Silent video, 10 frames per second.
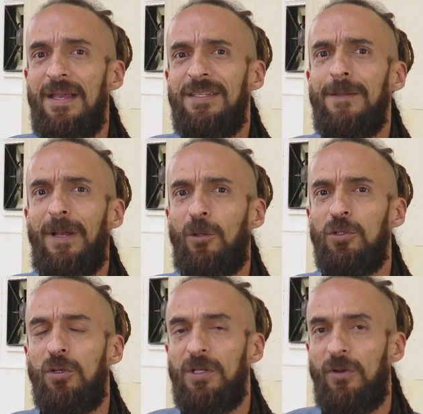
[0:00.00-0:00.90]
Sin embargo,
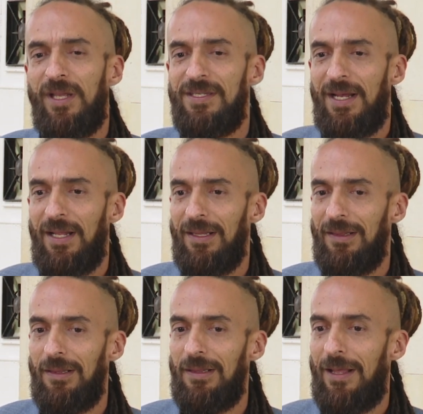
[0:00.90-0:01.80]
yo creo que ya
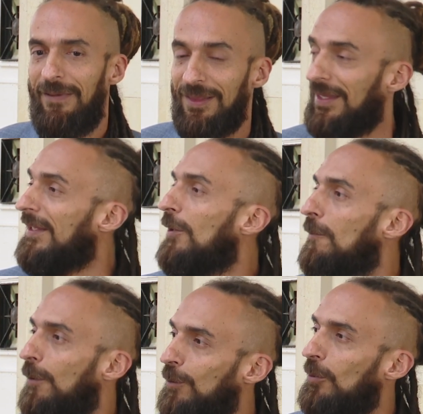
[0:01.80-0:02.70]
la ventana de
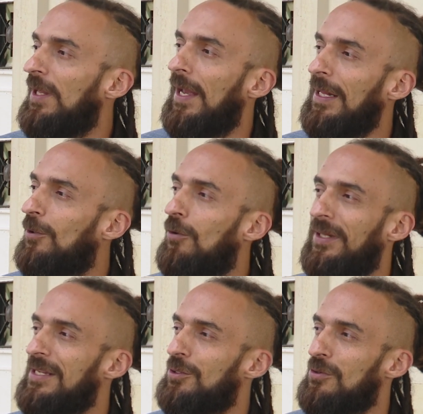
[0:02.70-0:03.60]
oportunidad en el
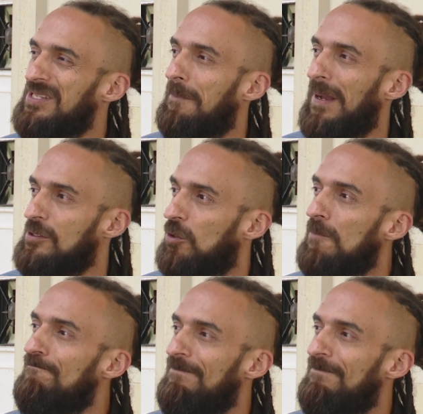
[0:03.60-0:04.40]
Congreso se pasó,